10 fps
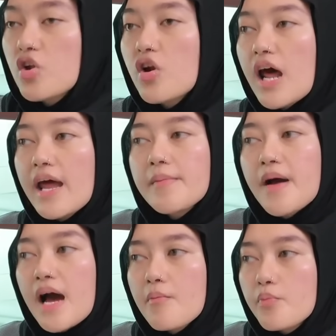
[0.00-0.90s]
Telur ayam
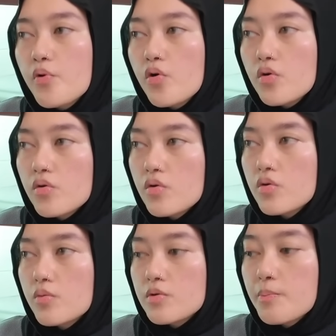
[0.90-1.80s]
kampung
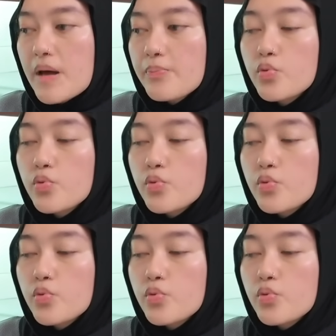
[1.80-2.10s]
40.